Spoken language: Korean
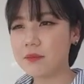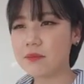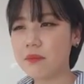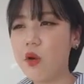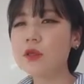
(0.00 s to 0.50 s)

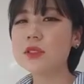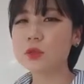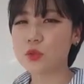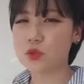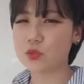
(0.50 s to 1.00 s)
먹는
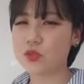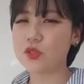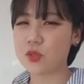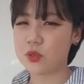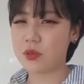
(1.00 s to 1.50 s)
것도 좀
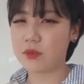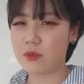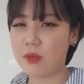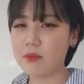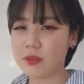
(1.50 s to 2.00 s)
줄이셔야 된다고
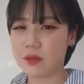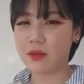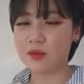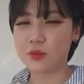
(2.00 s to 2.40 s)
합니다.